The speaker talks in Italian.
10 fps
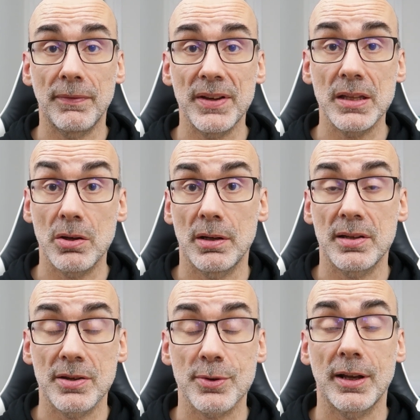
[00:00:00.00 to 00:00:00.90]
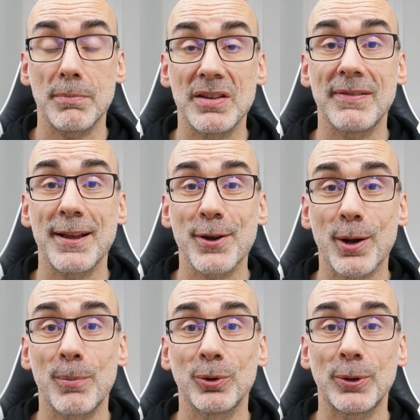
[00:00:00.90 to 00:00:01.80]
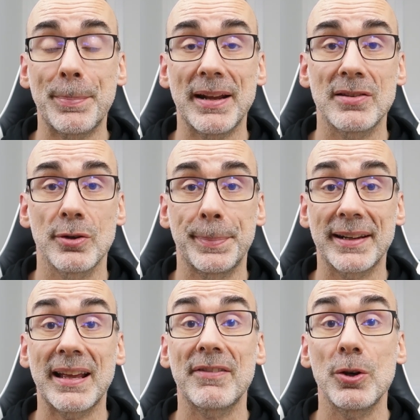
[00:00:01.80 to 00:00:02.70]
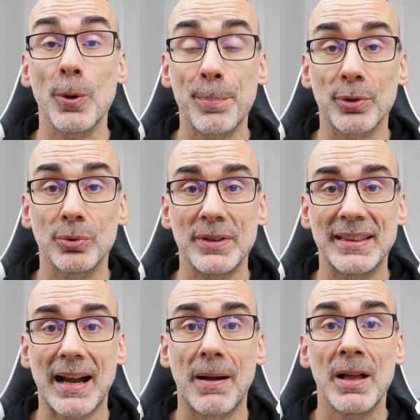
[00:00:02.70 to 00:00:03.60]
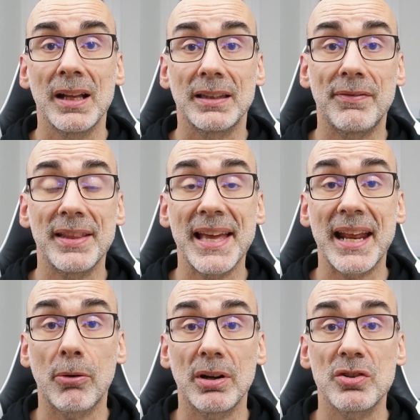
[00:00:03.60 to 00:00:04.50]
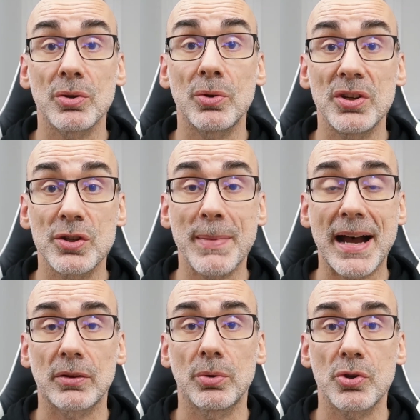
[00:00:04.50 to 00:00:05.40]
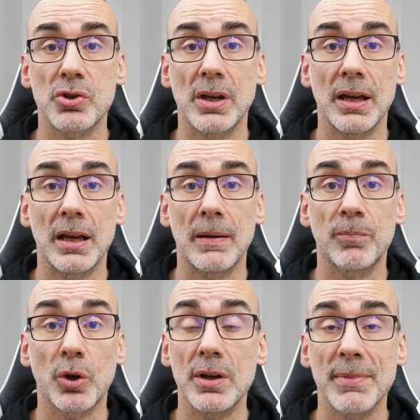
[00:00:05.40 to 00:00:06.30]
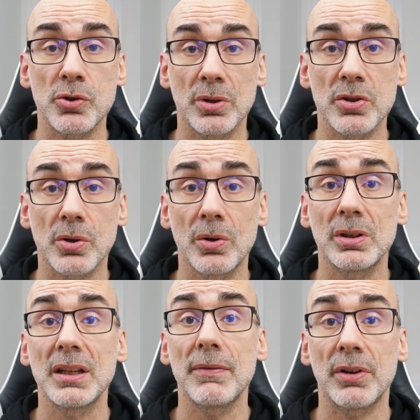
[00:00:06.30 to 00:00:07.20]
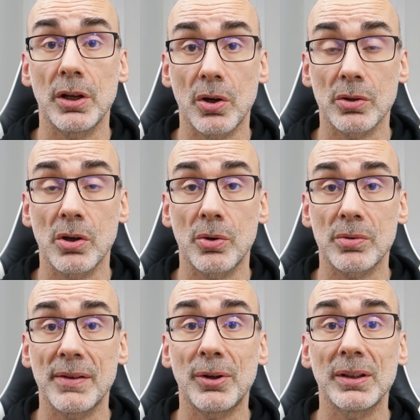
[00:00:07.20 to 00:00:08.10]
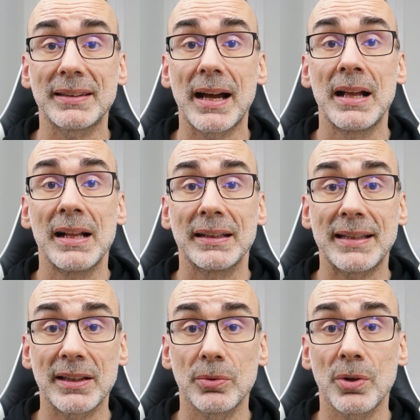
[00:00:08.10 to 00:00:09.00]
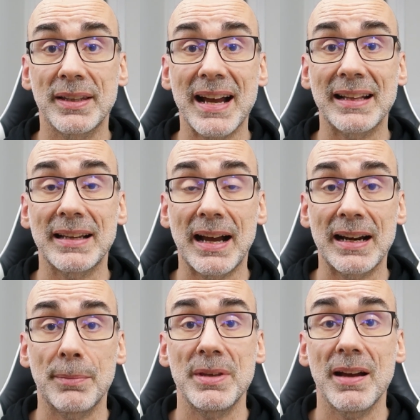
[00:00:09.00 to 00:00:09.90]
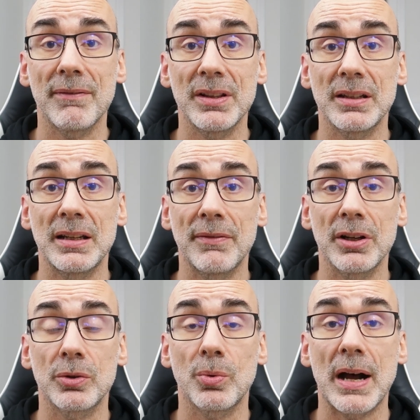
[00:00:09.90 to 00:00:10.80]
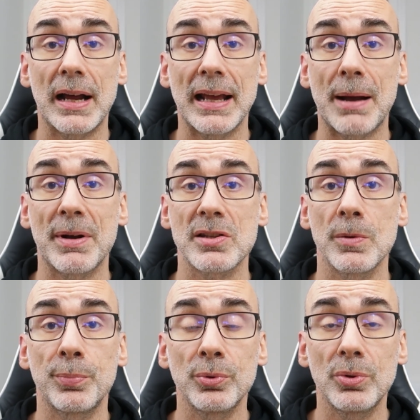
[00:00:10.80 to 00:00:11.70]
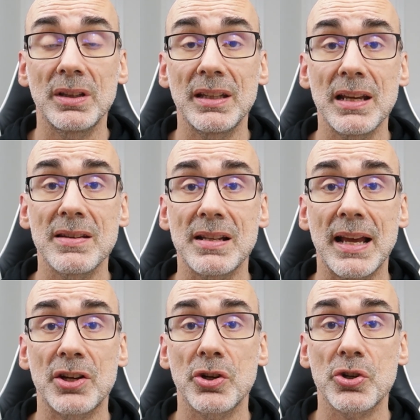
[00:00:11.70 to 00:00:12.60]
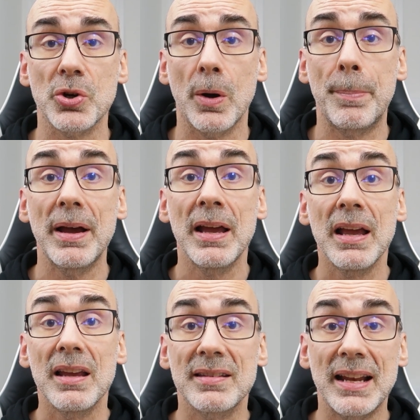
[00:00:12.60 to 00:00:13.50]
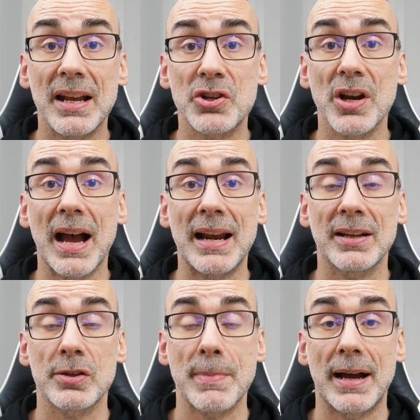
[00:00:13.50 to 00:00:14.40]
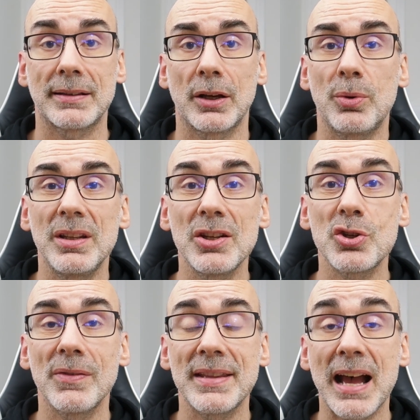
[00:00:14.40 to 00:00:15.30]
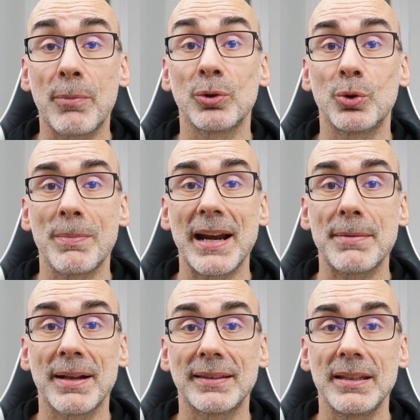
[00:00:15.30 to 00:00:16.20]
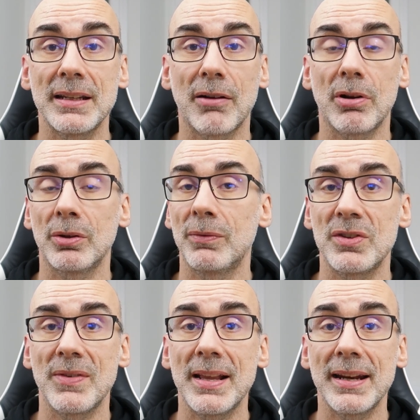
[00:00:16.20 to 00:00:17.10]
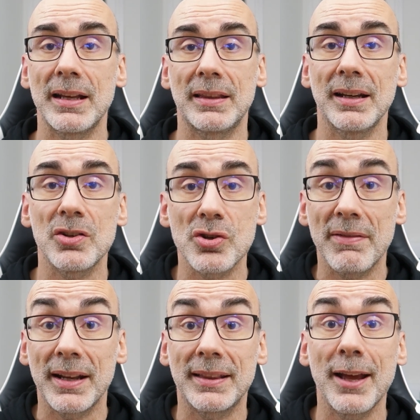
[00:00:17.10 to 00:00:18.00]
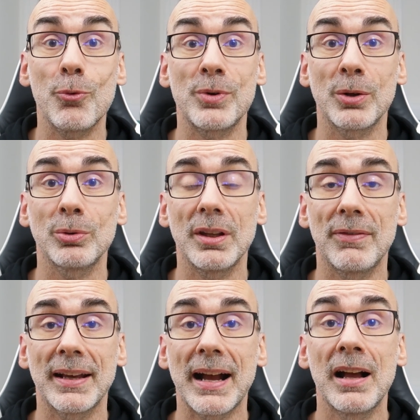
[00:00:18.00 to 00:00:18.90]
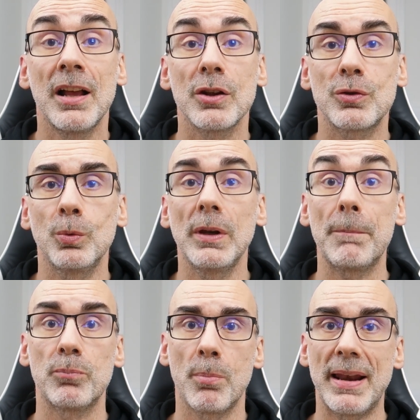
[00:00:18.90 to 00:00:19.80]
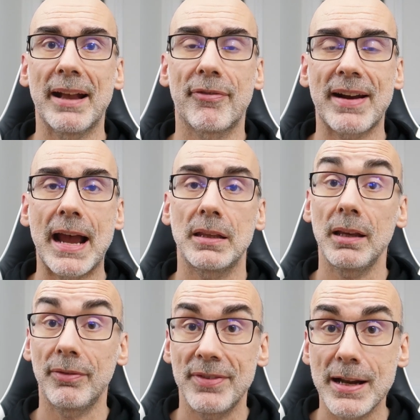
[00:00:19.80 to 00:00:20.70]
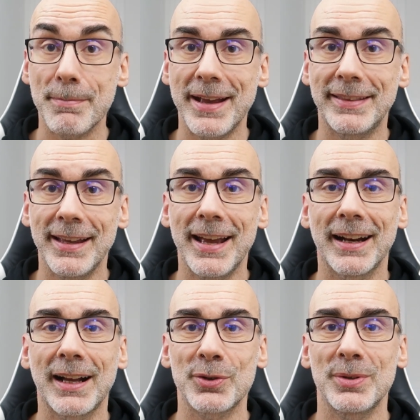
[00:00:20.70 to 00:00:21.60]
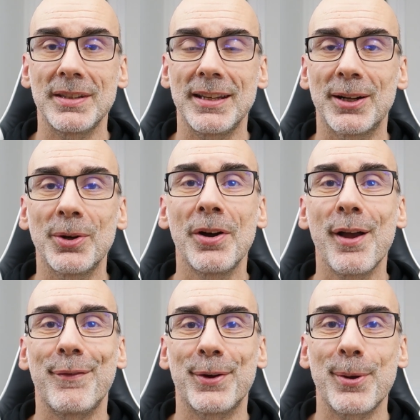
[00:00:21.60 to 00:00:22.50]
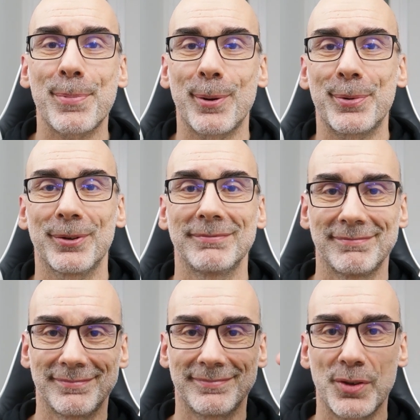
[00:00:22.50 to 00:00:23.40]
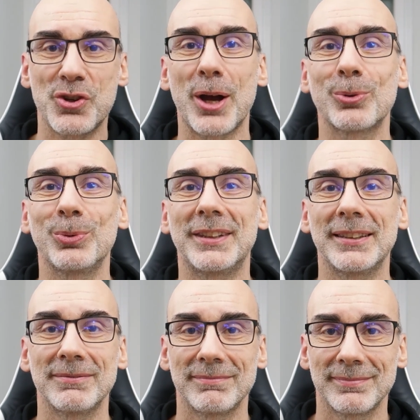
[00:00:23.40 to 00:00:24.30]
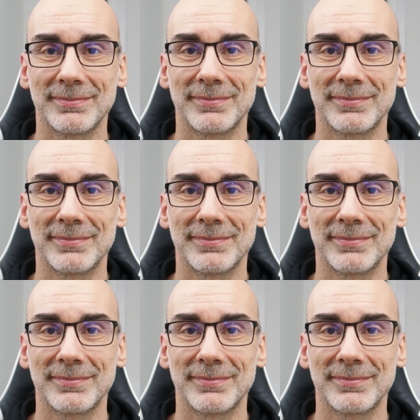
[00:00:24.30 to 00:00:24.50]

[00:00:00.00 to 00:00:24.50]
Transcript: il video nel nel senso che mi sveglierò molto presto per darvi l'opportunità di vedere quali sono gli smartwatch eh, con i maggiori sconti. Vi ricordo ancora una volta, date un'occhiata alla mia vetrina virtuale amazon.it slash shop slash alexmart. Quindi ci vediamo domani mattina quando vi sveglierete riceverete una notifica sul Black Friday, finalmente è il caso di dirlo, vero e proprio. Ciao a tutti!